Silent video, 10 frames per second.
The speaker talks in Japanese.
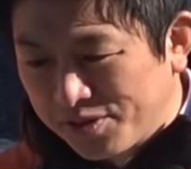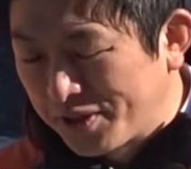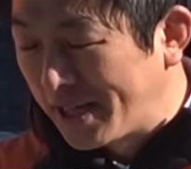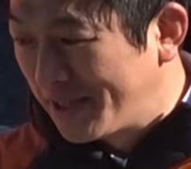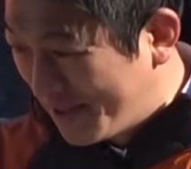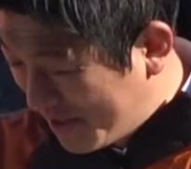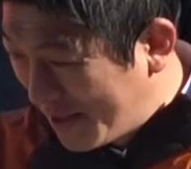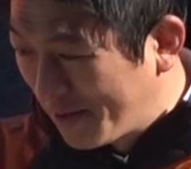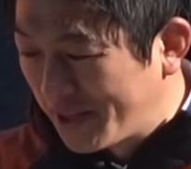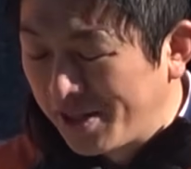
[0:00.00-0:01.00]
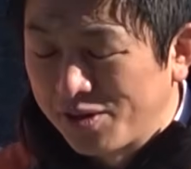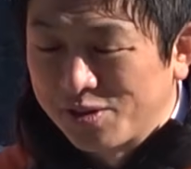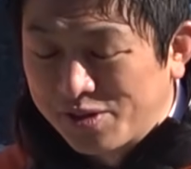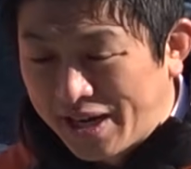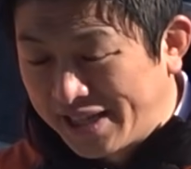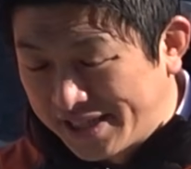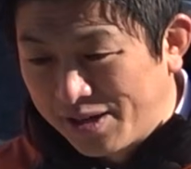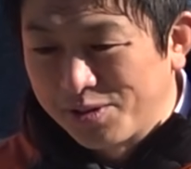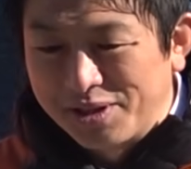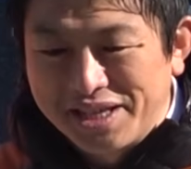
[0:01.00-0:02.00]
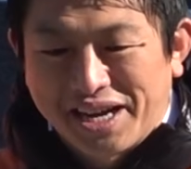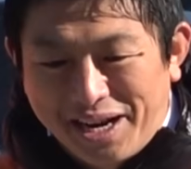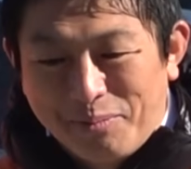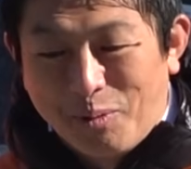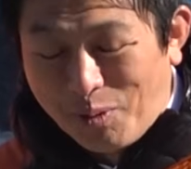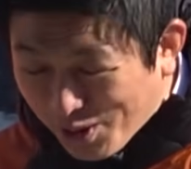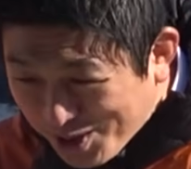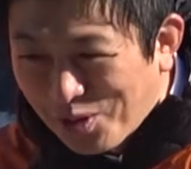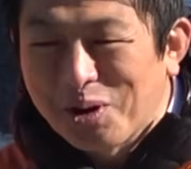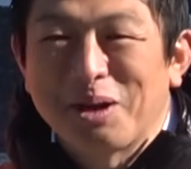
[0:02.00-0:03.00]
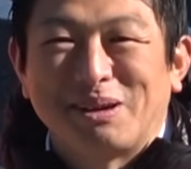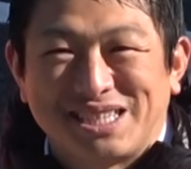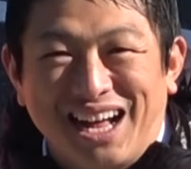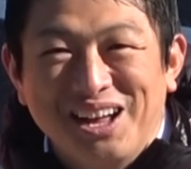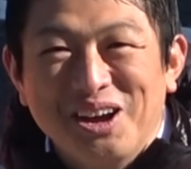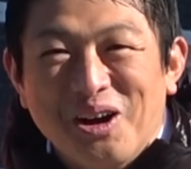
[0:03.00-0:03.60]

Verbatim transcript: その時は吹田の選挙区から違うところで出たから、もうボロクソ怒られました。